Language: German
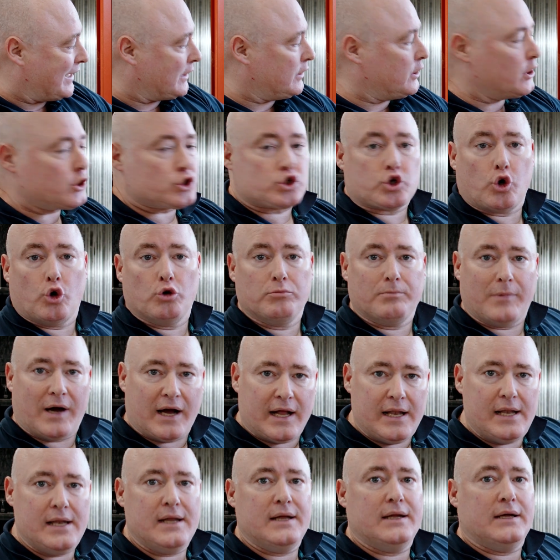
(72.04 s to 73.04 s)
dann schon
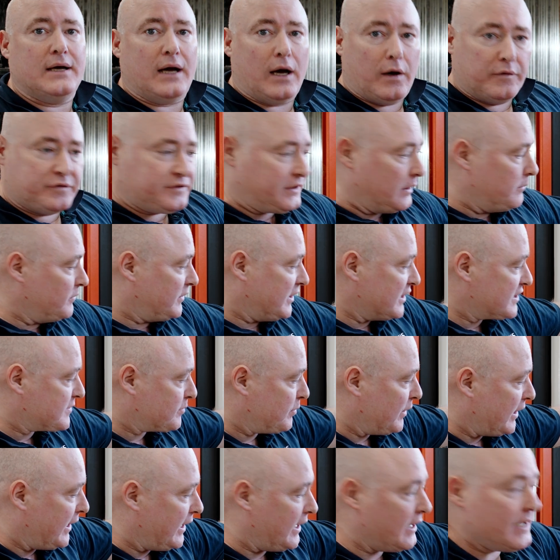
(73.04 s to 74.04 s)
mal auf dem
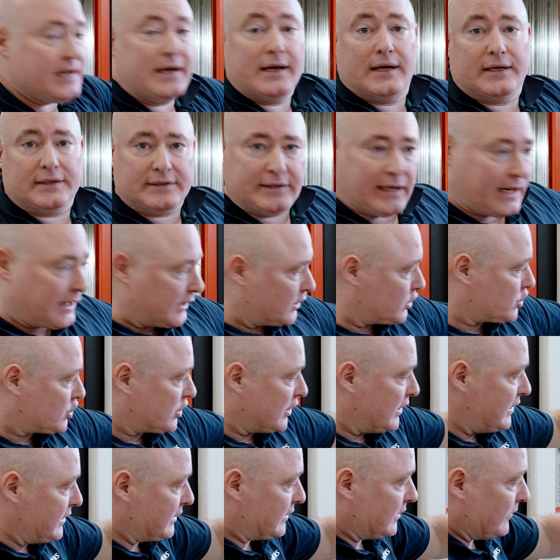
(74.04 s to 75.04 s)
Display
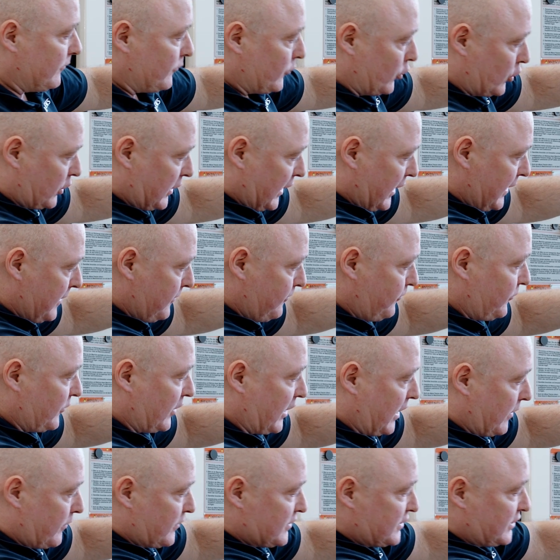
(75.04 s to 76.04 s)
dargestellt. Okay,
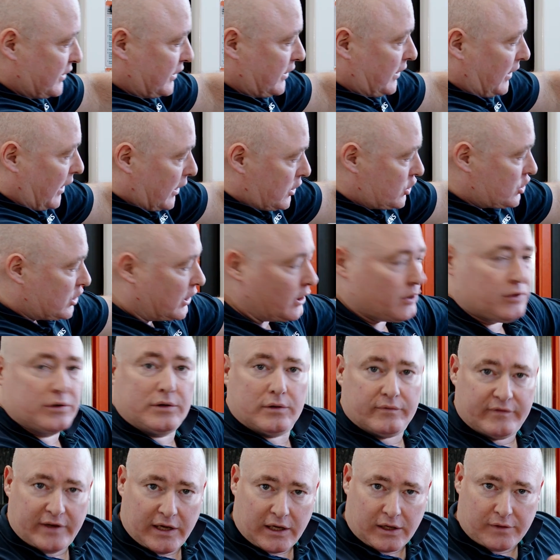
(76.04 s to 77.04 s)
kann man sich
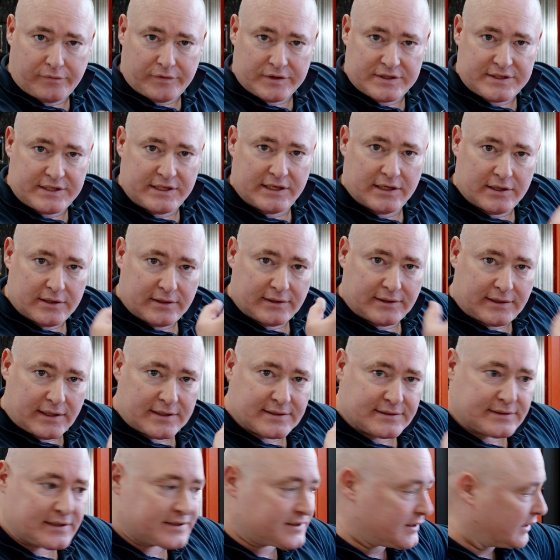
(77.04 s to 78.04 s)
anschauen, verifizieren,
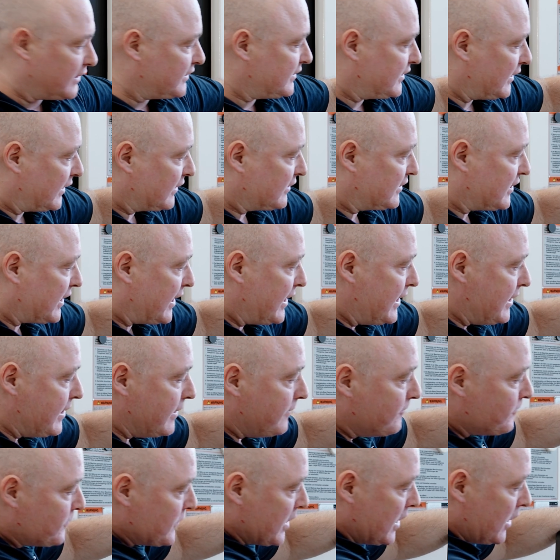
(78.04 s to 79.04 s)
das ist das richtige Teil
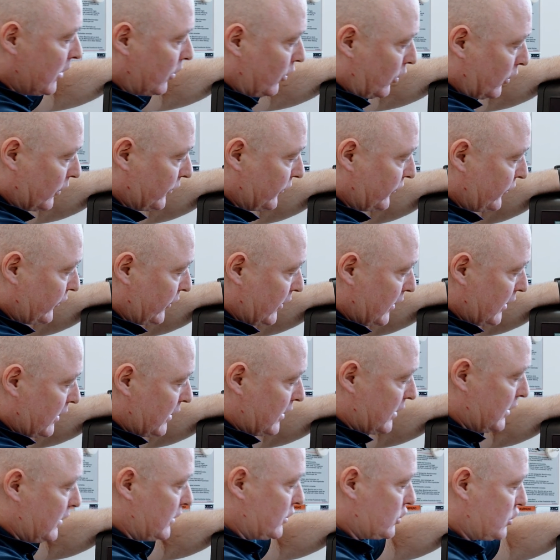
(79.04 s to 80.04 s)
und
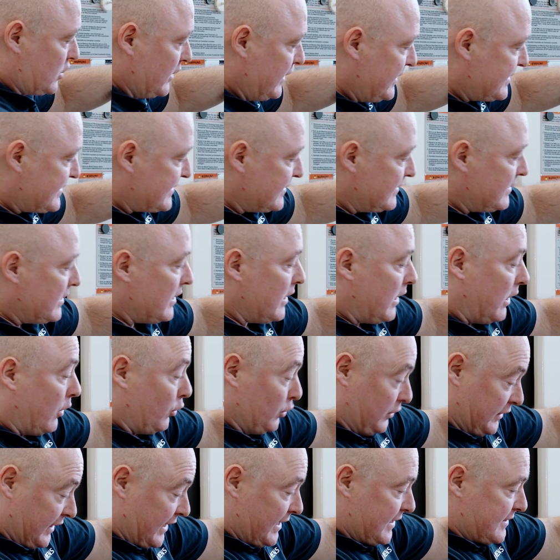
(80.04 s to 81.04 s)
schließen.
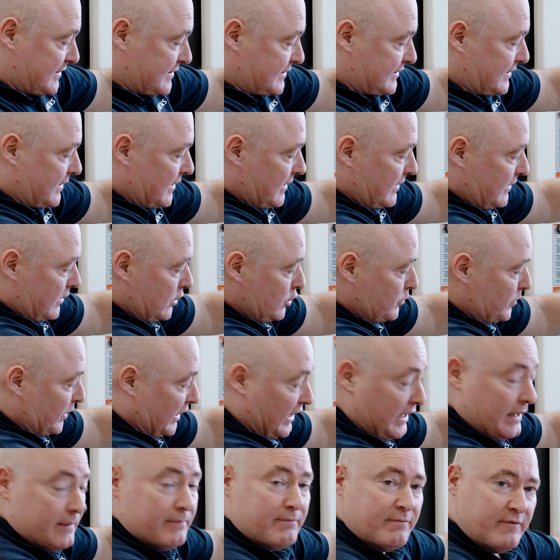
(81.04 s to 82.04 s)
Und jetzt
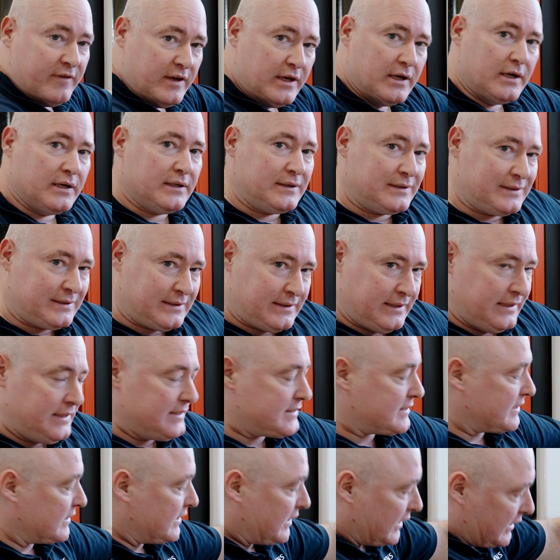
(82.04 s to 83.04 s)
übernehmen wir
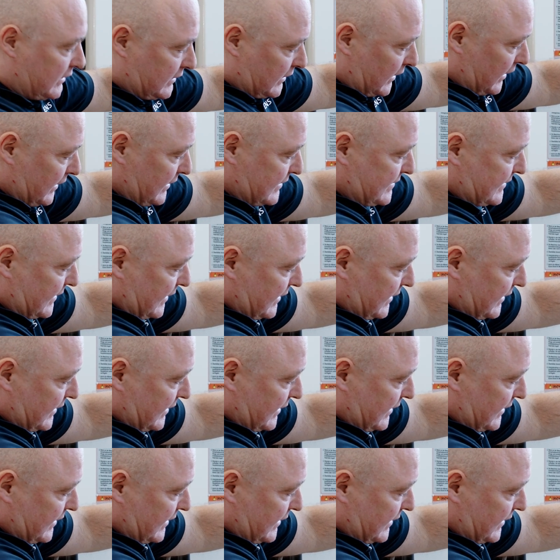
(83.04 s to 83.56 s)
diese digitale